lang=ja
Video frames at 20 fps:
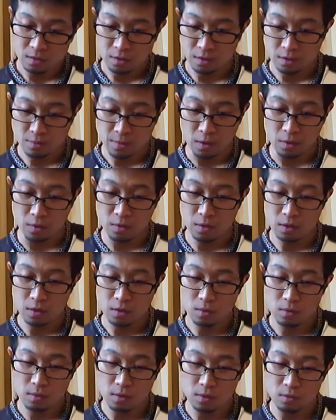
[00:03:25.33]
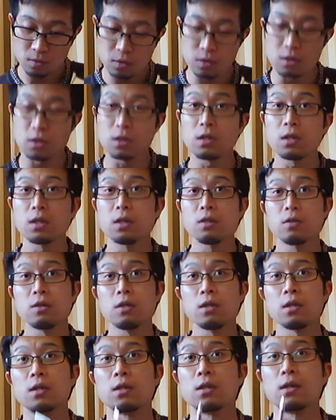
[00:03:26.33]
でまあこれのあの芯削り
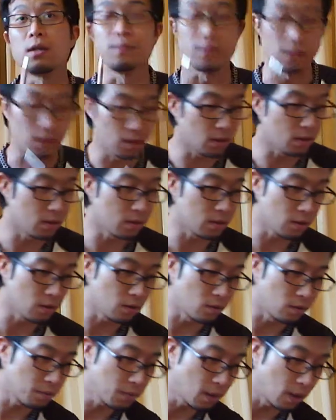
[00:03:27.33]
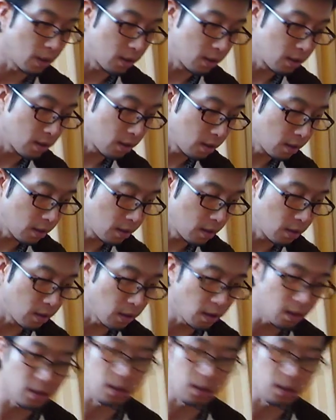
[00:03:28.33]
機なんかもあったんですけどまあ、えー、あえ